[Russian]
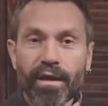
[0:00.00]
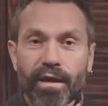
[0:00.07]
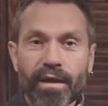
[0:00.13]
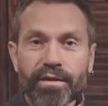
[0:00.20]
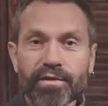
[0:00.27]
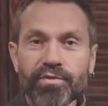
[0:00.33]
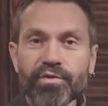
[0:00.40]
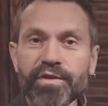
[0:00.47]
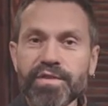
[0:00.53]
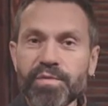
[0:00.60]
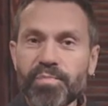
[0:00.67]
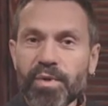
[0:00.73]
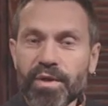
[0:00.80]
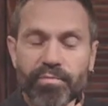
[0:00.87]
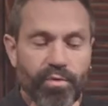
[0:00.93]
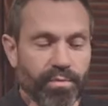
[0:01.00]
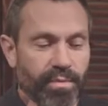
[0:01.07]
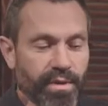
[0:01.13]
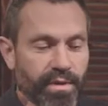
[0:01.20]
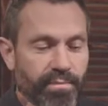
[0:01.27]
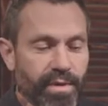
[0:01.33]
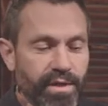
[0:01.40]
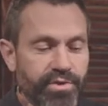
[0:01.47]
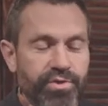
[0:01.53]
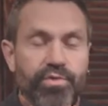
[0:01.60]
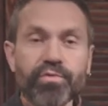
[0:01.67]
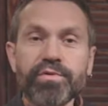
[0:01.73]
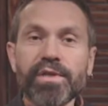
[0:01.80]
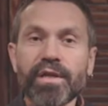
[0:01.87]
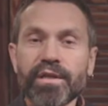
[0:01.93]
Это только теперь, мой милый
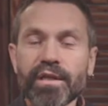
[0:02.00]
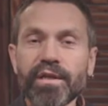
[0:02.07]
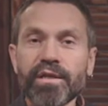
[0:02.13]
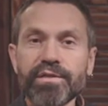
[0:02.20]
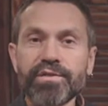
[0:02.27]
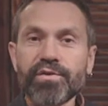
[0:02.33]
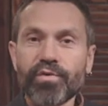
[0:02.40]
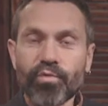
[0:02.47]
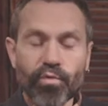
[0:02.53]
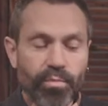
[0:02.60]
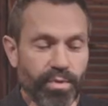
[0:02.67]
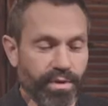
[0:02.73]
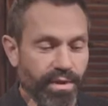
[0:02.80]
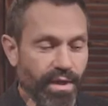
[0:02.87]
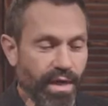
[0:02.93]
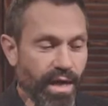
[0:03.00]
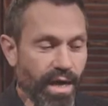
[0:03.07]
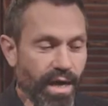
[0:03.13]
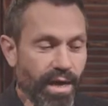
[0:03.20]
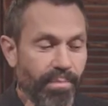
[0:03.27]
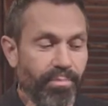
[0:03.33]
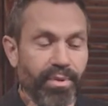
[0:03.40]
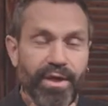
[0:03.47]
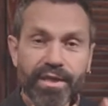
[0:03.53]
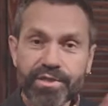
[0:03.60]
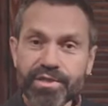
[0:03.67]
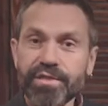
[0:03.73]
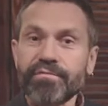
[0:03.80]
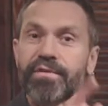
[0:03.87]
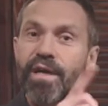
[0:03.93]
мальчик, у слона есть хобот. А
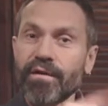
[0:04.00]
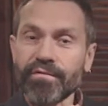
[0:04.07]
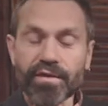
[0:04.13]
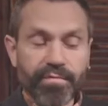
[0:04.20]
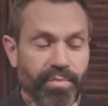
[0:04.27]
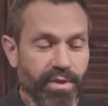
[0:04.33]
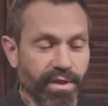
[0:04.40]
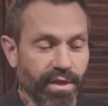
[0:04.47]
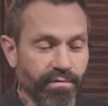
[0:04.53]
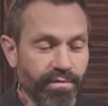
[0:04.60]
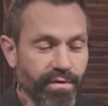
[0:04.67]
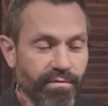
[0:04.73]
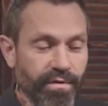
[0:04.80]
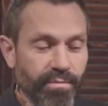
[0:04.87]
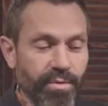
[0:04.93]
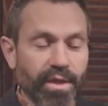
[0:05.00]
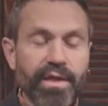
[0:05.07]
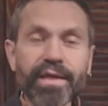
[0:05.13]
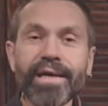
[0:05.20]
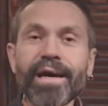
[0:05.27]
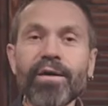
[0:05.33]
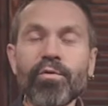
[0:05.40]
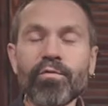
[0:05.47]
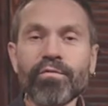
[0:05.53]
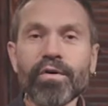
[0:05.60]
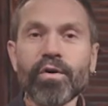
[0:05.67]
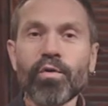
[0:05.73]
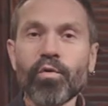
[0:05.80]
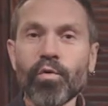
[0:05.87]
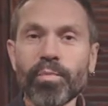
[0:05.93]
прежде, в давние-предавние времена, никакого
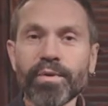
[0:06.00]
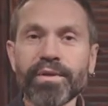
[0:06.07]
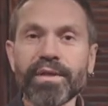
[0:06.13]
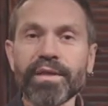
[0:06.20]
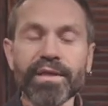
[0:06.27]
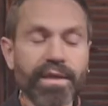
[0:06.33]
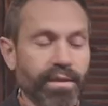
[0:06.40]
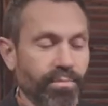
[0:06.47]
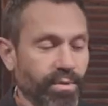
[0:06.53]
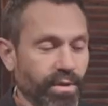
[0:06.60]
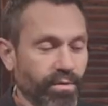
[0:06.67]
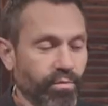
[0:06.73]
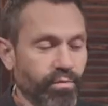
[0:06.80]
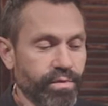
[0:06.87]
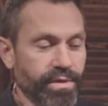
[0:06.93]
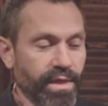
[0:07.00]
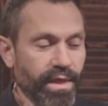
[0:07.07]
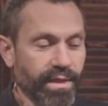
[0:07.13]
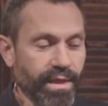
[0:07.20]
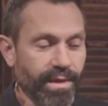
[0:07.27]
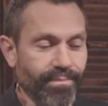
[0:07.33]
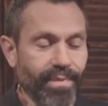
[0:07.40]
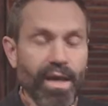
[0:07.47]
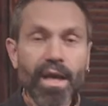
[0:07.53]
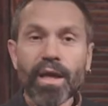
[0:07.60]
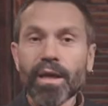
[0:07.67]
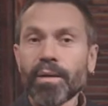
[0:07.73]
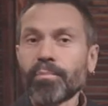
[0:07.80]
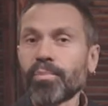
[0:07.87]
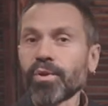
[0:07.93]
хобота не было у слона.
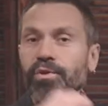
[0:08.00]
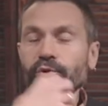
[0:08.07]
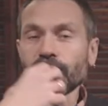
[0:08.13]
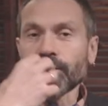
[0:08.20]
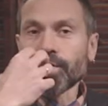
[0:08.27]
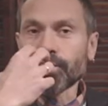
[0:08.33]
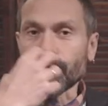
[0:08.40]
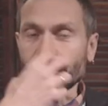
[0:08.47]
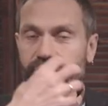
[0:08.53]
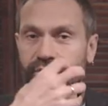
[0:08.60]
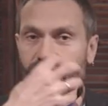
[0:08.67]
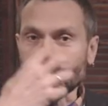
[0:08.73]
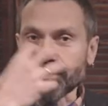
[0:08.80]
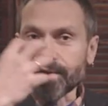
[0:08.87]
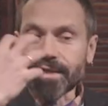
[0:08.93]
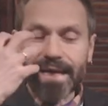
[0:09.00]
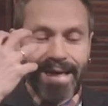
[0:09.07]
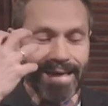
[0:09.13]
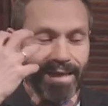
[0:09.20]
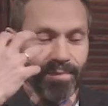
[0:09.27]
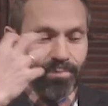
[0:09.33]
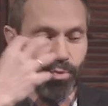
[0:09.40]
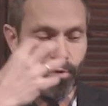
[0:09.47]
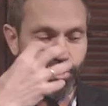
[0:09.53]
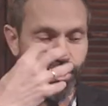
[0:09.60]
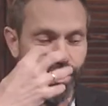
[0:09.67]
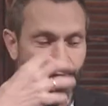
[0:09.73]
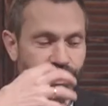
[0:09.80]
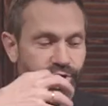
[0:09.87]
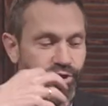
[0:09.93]
Был только нос, вроде как
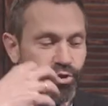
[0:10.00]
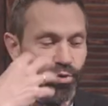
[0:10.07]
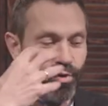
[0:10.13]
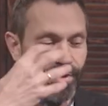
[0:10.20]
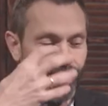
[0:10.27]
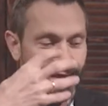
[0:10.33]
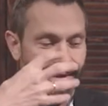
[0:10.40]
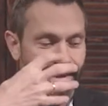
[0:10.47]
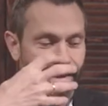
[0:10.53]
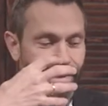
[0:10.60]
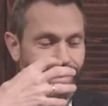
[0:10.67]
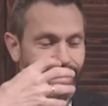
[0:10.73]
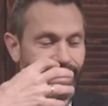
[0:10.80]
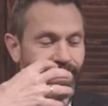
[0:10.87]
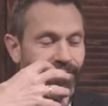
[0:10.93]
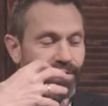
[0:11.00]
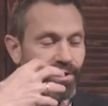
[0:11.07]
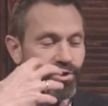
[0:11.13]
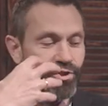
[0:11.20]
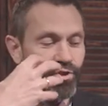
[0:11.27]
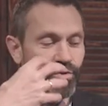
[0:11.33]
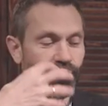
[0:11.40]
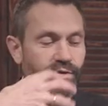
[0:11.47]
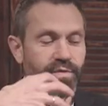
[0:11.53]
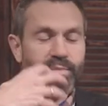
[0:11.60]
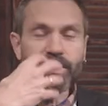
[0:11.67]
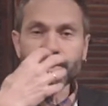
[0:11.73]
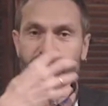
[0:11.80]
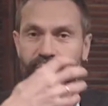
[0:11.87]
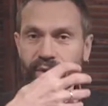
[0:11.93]
лепешка, черненький и величиной с
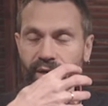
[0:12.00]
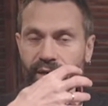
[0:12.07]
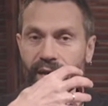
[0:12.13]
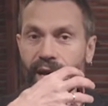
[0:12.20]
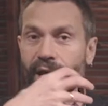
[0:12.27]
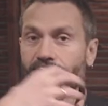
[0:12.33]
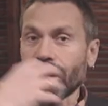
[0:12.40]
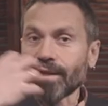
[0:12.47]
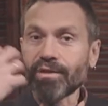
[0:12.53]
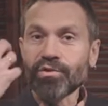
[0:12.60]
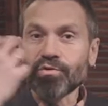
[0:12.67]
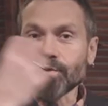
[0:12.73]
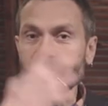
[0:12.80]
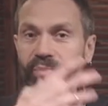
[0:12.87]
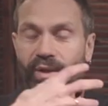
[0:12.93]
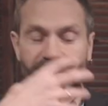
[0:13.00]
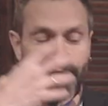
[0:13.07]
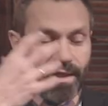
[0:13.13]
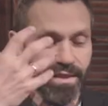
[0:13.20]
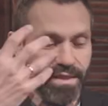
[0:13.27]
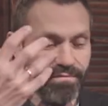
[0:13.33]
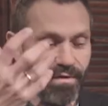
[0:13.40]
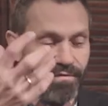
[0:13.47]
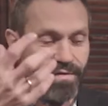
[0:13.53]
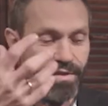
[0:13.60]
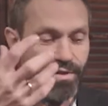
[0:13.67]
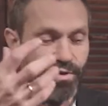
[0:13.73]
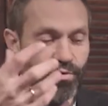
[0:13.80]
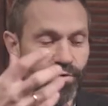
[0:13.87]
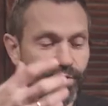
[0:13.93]
башмак. Этот нос болтался во
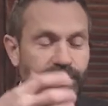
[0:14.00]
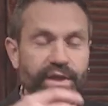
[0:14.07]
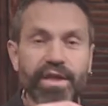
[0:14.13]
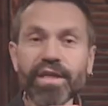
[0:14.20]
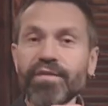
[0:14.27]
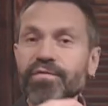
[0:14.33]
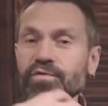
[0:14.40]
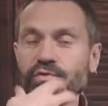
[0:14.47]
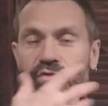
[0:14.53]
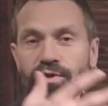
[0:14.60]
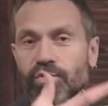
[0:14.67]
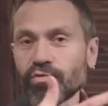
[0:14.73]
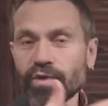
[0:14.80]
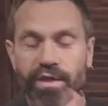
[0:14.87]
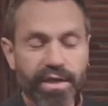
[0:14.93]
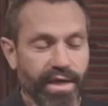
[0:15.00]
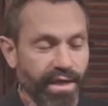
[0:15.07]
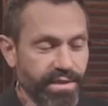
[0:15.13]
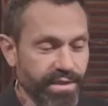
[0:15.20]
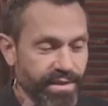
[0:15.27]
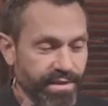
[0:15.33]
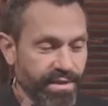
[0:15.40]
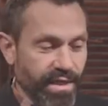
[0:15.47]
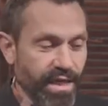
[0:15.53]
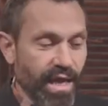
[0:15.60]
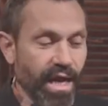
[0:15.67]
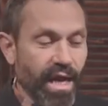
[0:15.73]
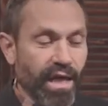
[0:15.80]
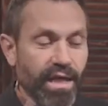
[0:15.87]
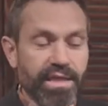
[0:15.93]
все стороны и все никуда не годился.
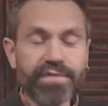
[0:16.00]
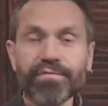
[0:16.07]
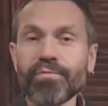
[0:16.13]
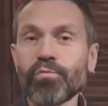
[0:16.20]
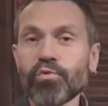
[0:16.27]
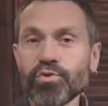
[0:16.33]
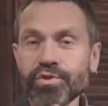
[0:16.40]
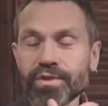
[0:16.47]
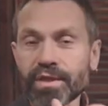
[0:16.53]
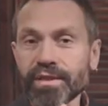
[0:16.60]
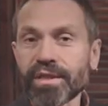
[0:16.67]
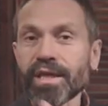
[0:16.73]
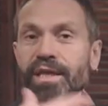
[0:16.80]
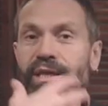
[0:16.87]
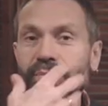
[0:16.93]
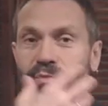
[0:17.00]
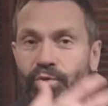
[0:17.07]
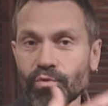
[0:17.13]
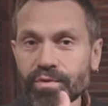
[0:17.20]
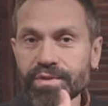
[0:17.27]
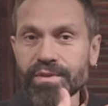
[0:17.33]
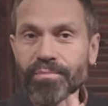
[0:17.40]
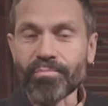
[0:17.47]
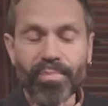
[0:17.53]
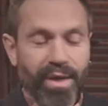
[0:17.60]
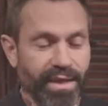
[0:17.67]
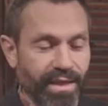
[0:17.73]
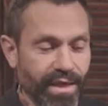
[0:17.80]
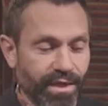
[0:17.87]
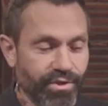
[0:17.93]
Разве можно таким носом
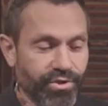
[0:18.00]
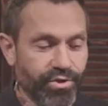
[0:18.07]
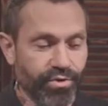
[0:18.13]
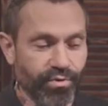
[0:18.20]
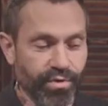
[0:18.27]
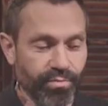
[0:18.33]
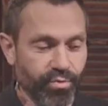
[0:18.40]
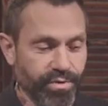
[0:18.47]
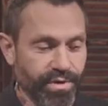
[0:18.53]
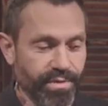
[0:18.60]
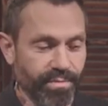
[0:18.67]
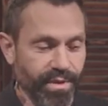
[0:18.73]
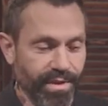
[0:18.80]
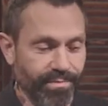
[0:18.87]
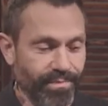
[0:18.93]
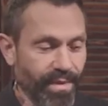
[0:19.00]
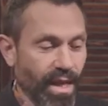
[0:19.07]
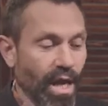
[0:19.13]
поднять что-нибудь с земли?